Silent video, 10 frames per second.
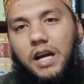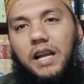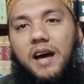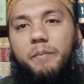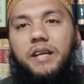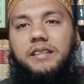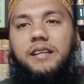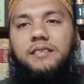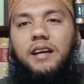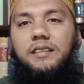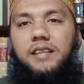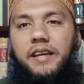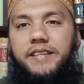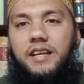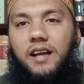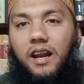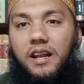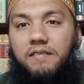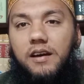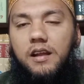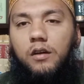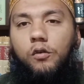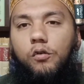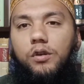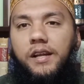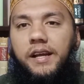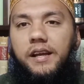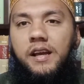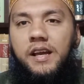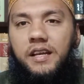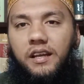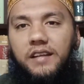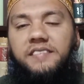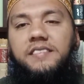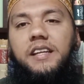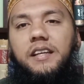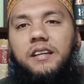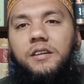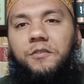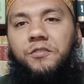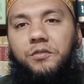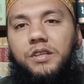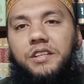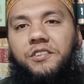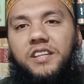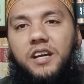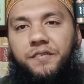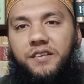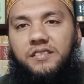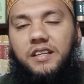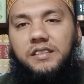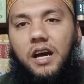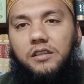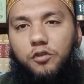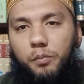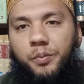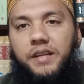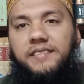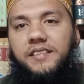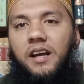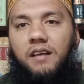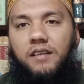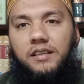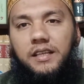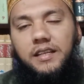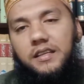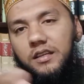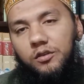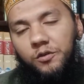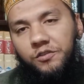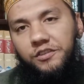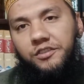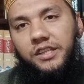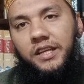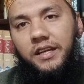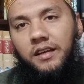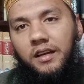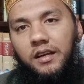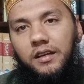अल्लाह बेहतर जानता है यह करने वाला कौन है किसने सुन्नी शिया फसादात को फिर से हवा देने की कोशिश की है